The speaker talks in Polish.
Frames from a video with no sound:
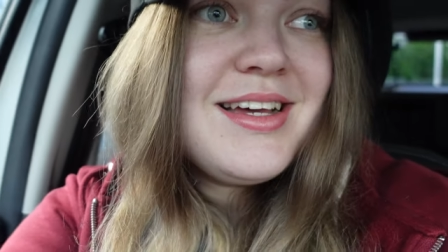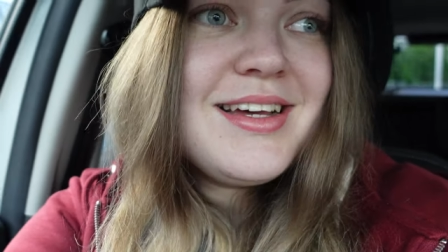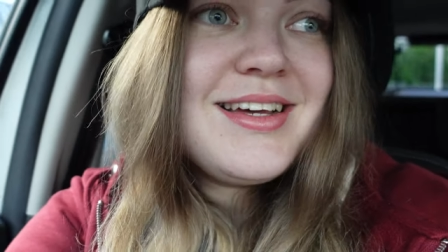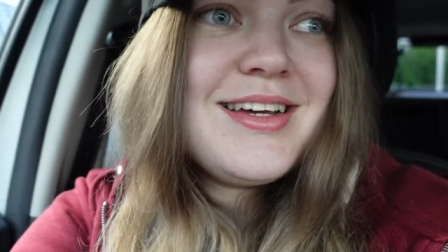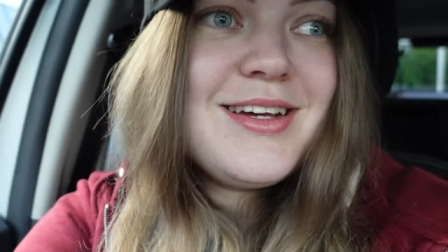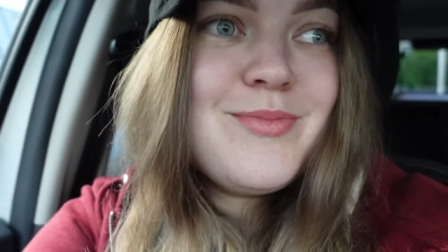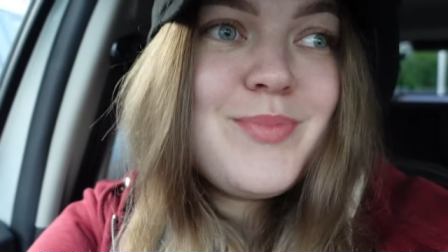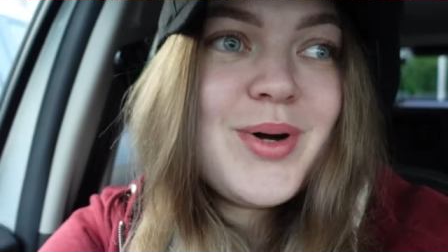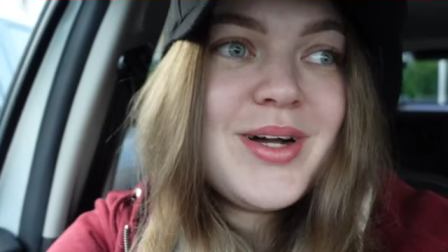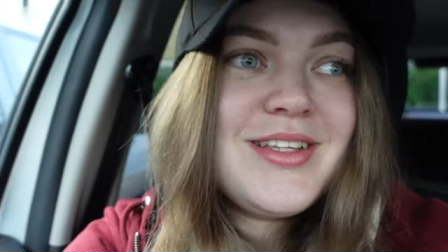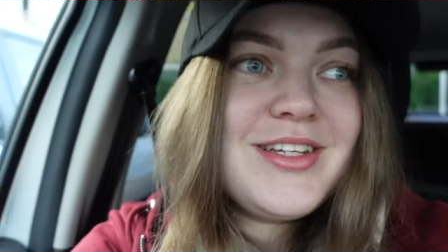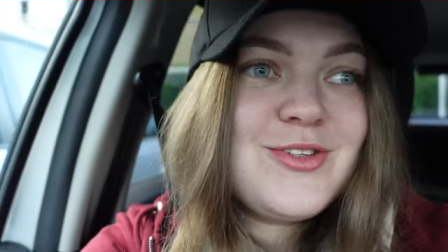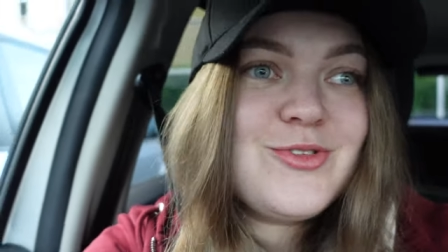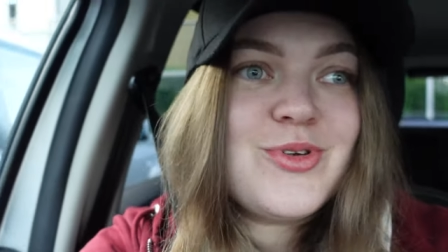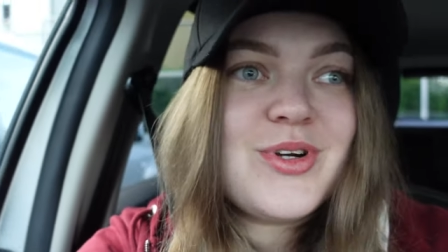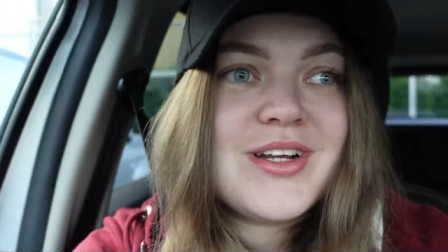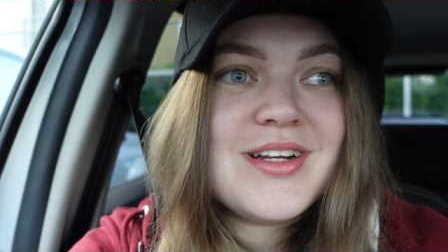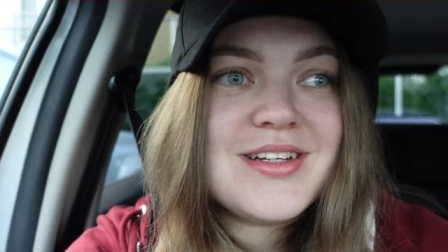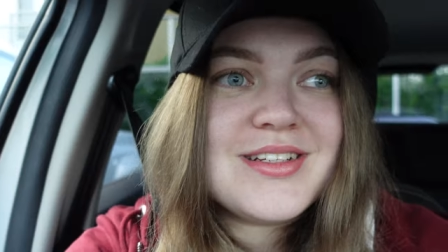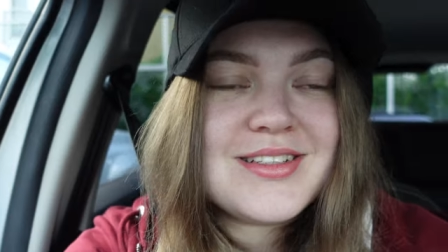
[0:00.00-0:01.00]
E, pani,
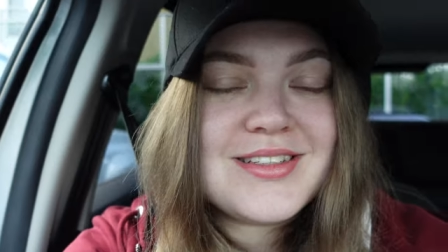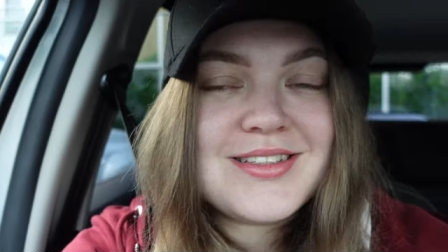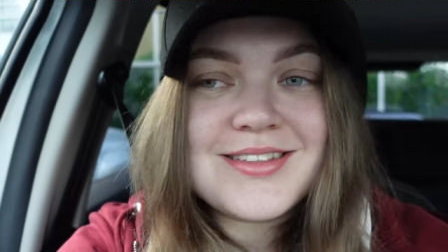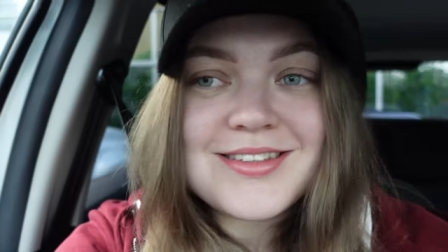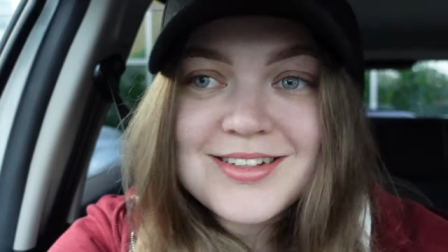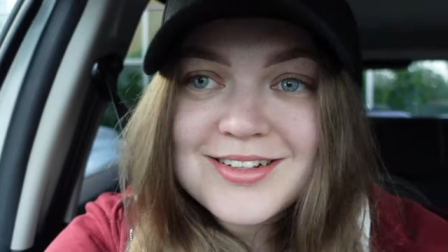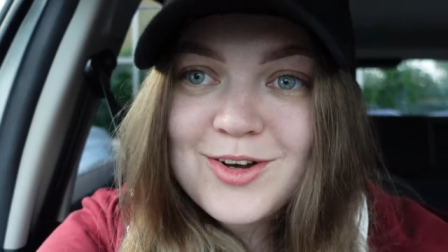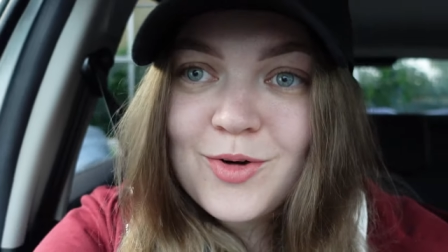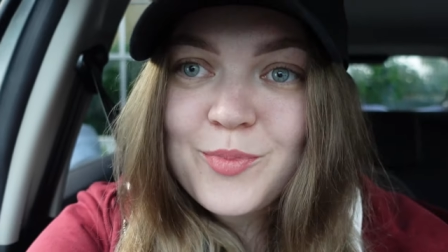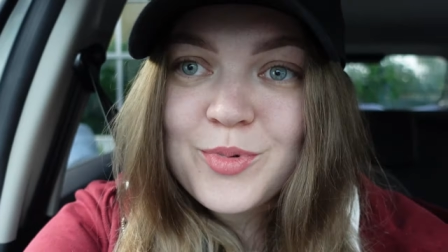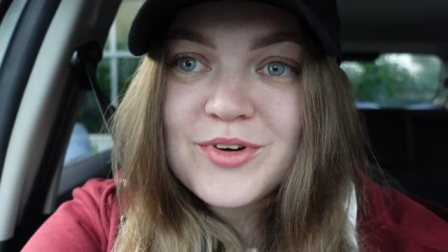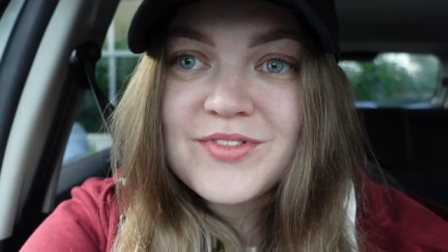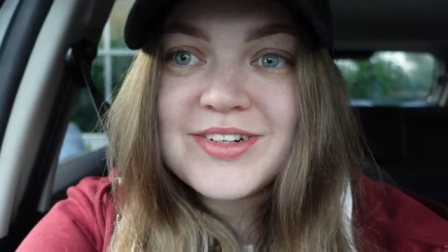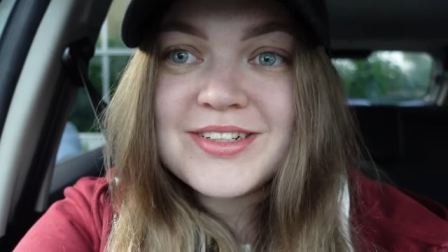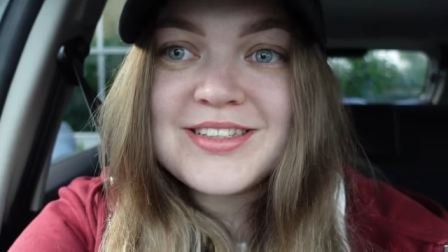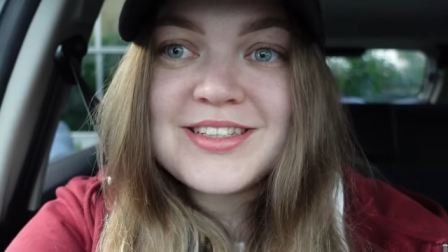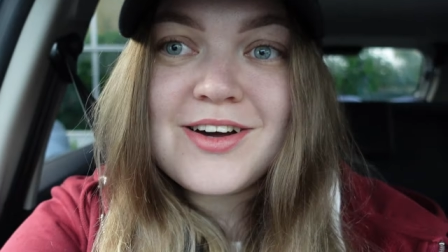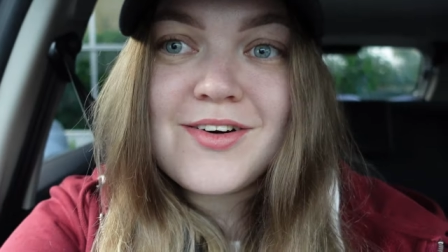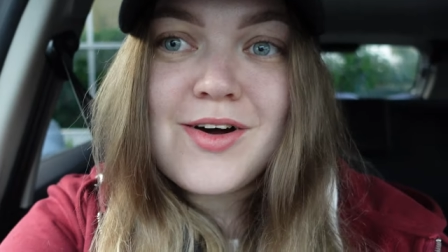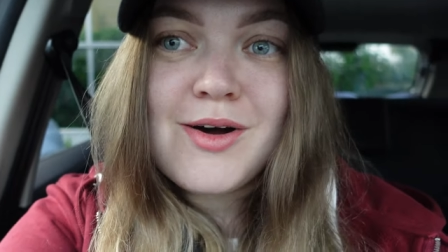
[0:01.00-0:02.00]
która nas
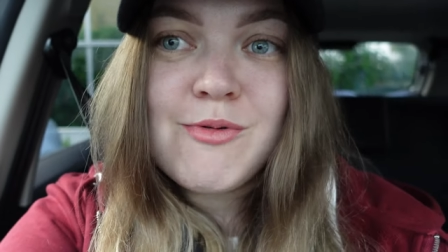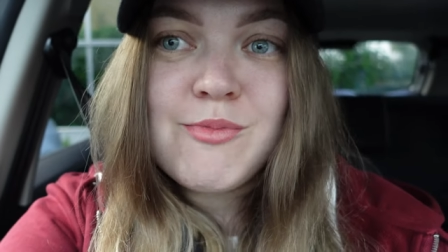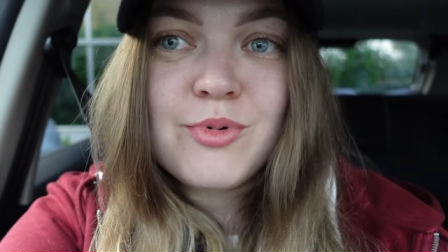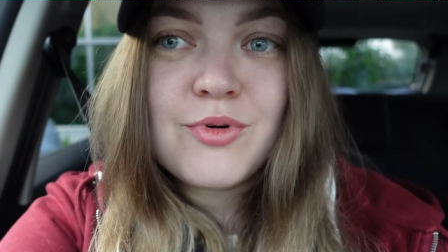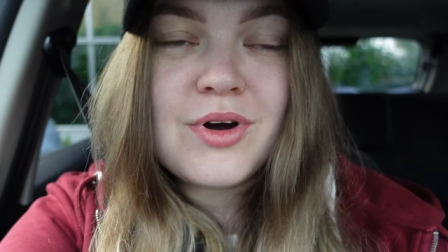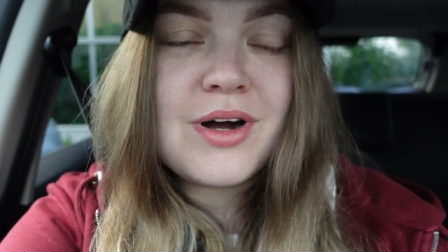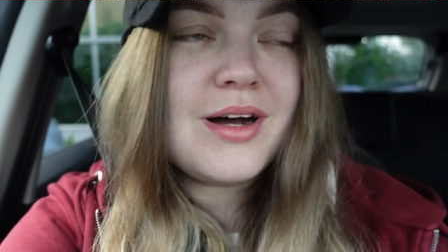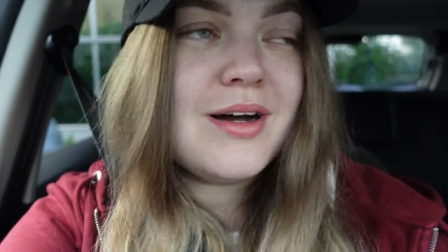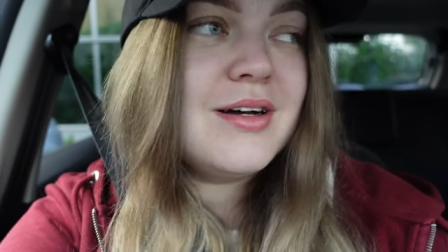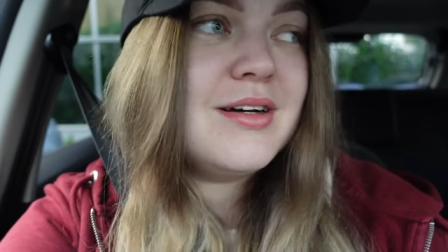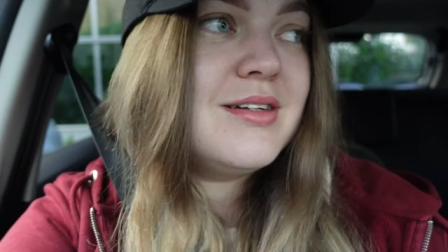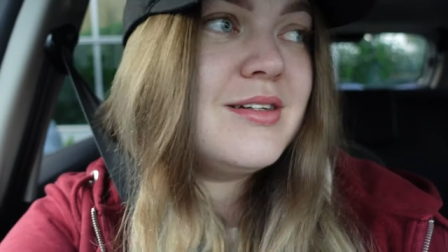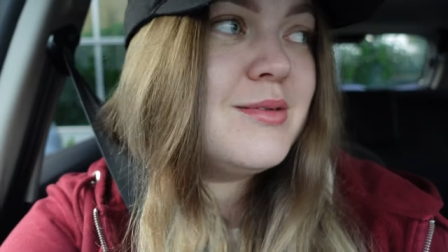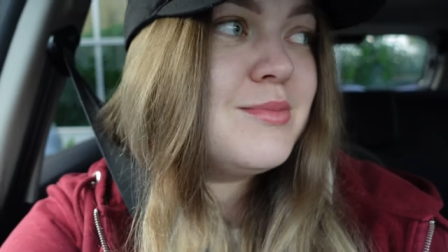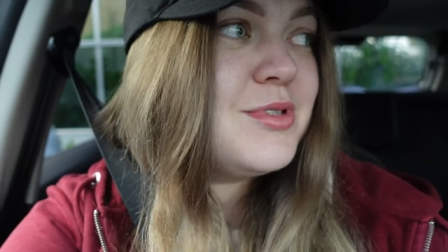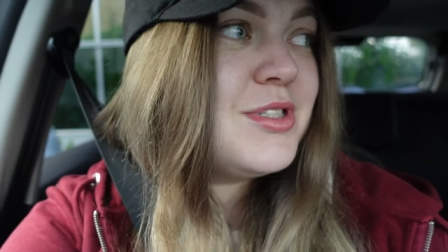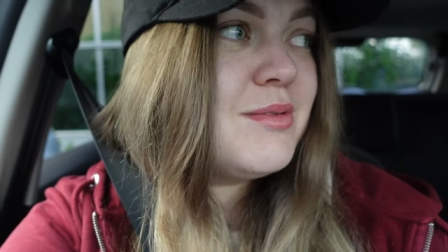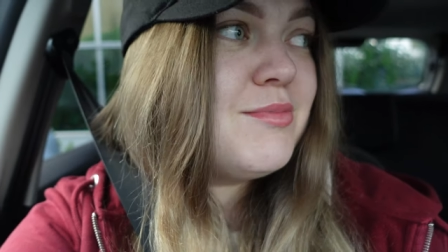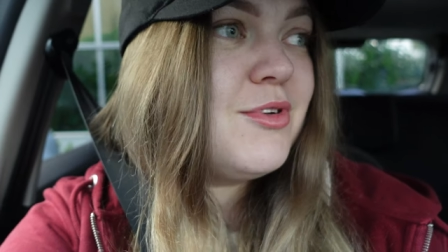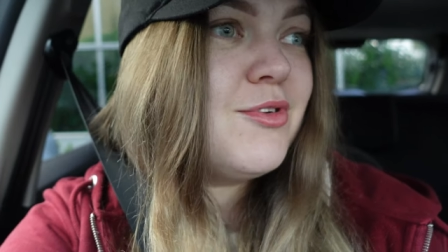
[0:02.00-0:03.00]
oprowadzała, była e,
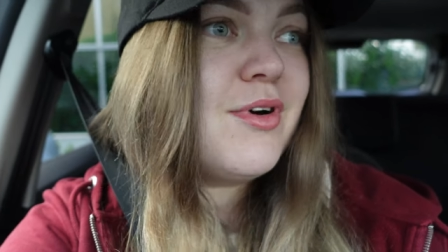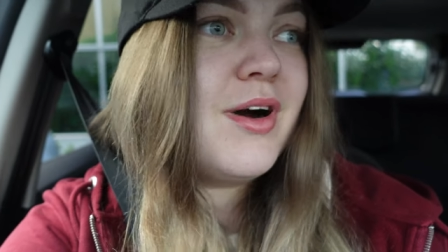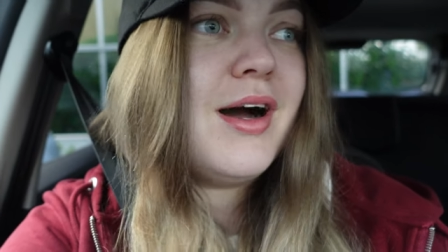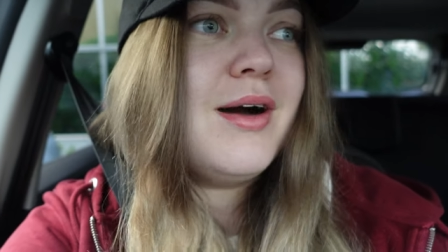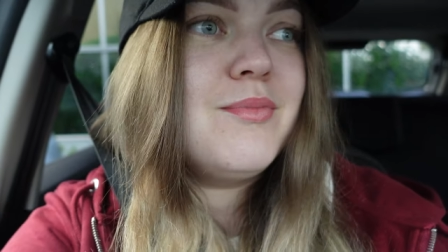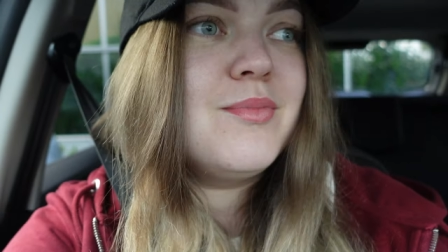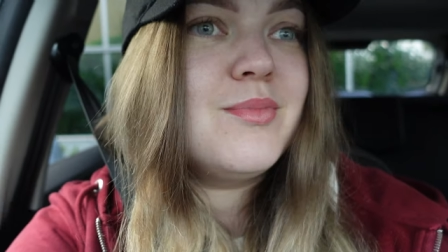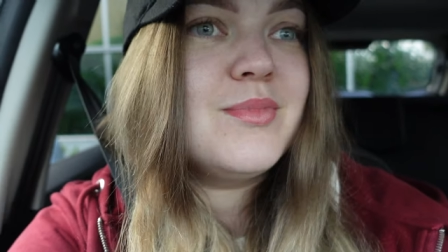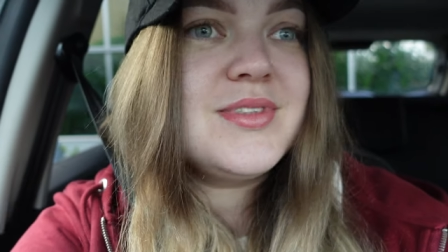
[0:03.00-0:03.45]
przemiła.